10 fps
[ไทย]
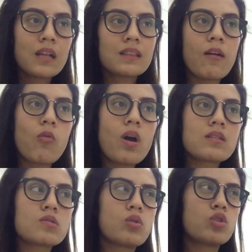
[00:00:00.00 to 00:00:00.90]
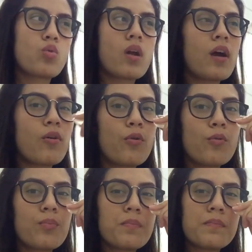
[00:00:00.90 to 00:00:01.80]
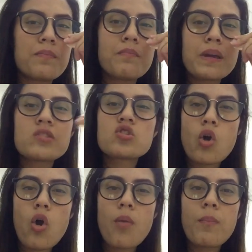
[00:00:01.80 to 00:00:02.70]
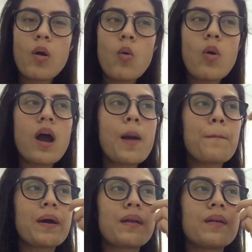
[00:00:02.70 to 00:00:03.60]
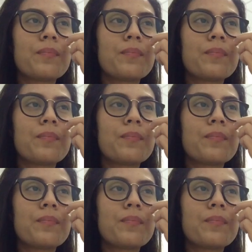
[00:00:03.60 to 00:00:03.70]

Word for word: แต่ว่าส่วนตัวแล้วไม่ชอบเพราะว่ามัน